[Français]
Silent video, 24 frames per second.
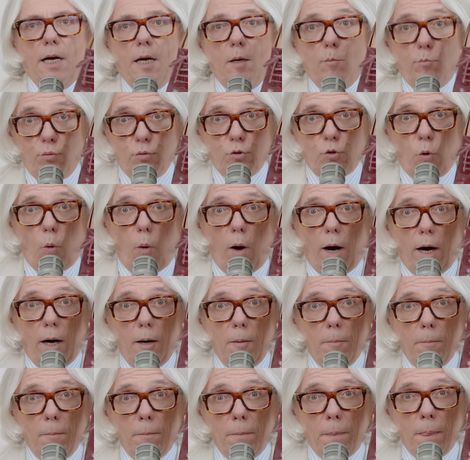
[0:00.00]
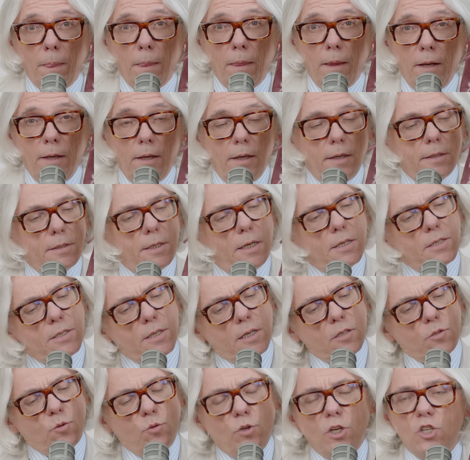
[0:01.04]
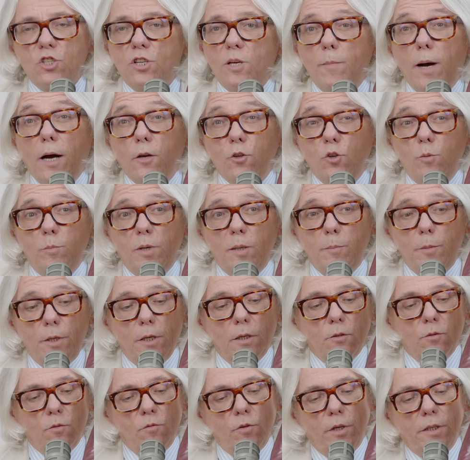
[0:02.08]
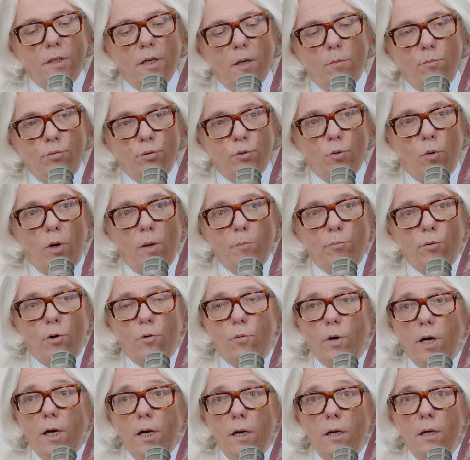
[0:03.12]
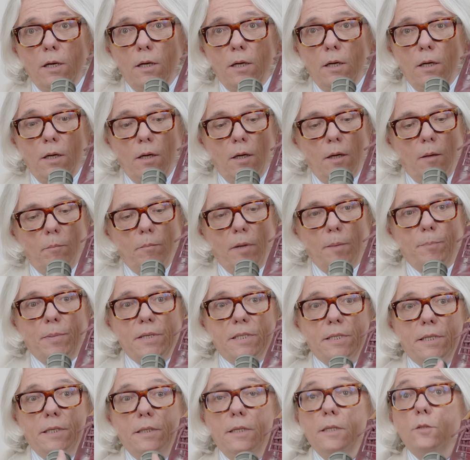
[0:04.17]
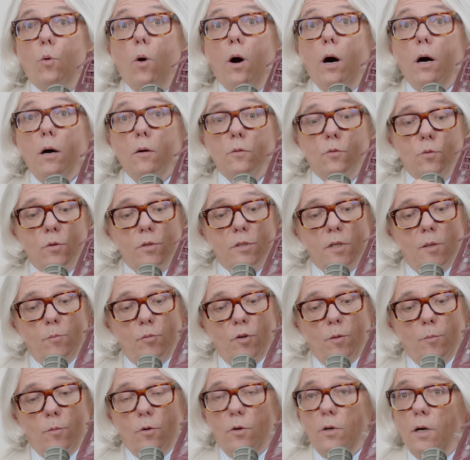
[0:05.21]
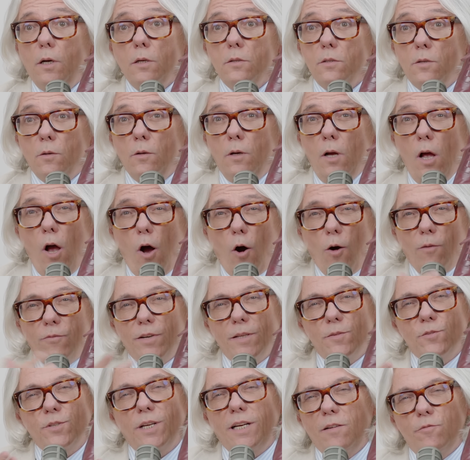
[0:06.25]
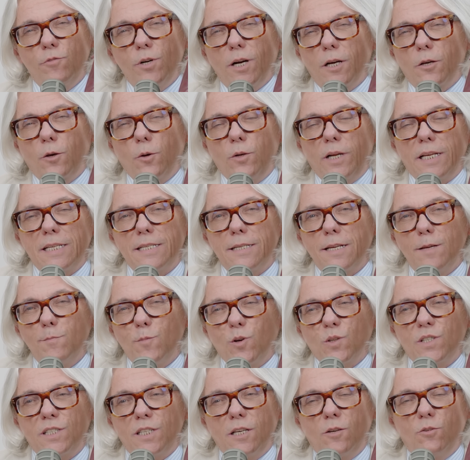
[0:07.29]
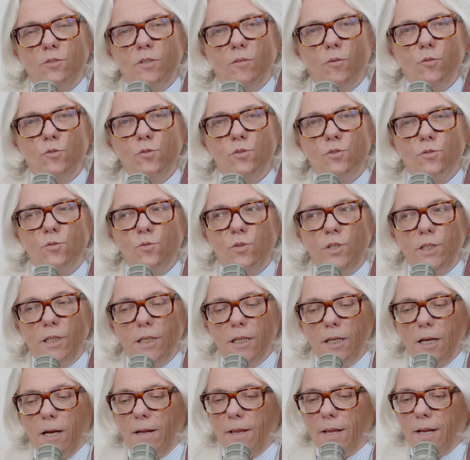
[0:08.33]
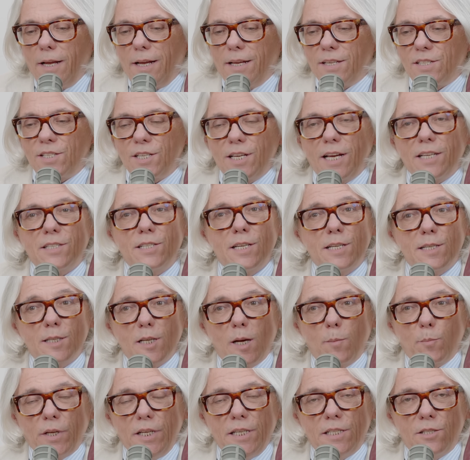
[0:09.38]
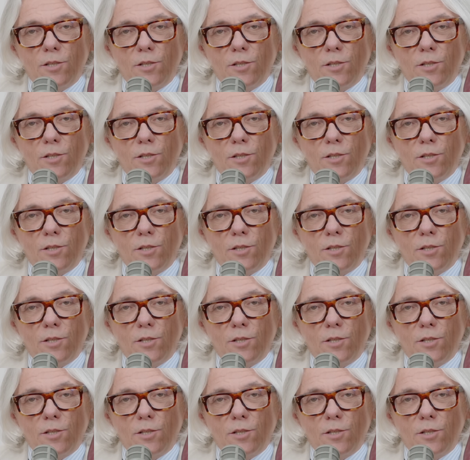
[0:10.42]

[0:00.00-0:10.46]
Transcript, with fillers: un bout droit. Ça, c'est un soulier de chez Mario Bemer. Donc vous voyez, un bout droit, pourquoi bah, parce qu'il est droit, tout simplement. Hein. En fait, vous allez voir que la sémantique au niveau du soulier, c'est assez simple. Il